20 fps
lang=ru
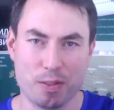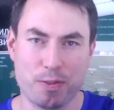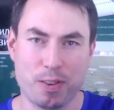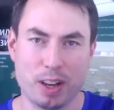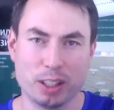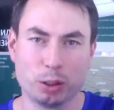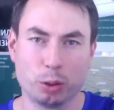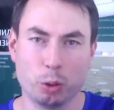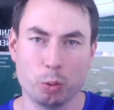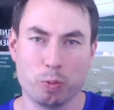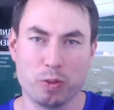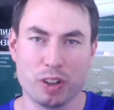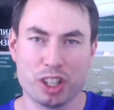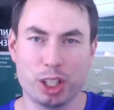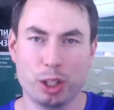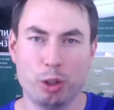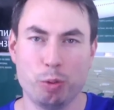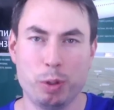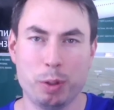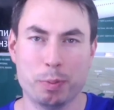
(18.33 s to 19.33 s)
фан-клуб
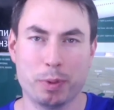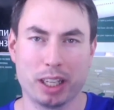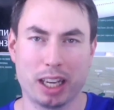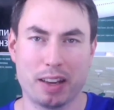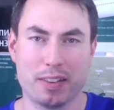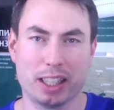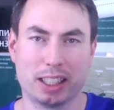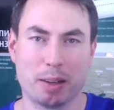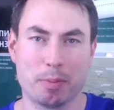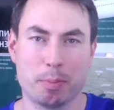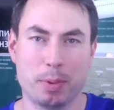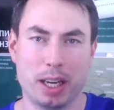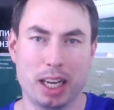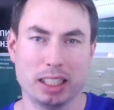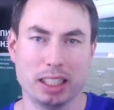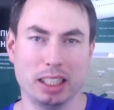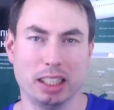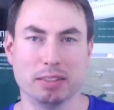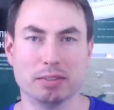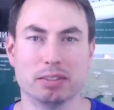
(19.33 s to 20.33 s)
вашей любимой
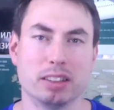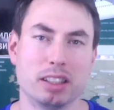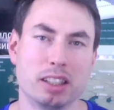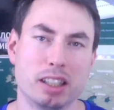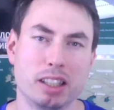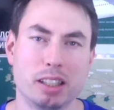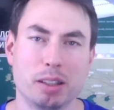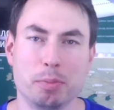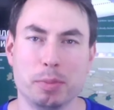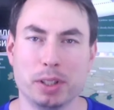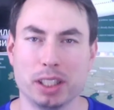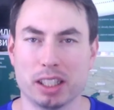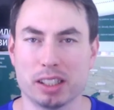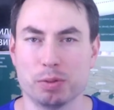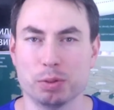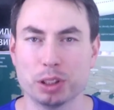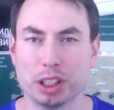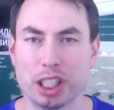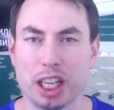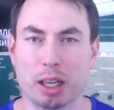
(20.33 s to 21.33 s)
авиакомпании. Меня
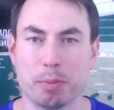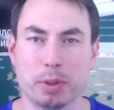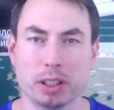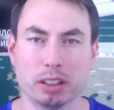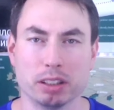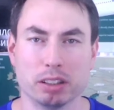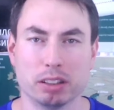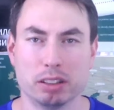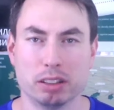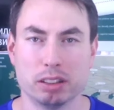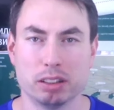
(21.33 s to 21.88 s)
зовут Герман.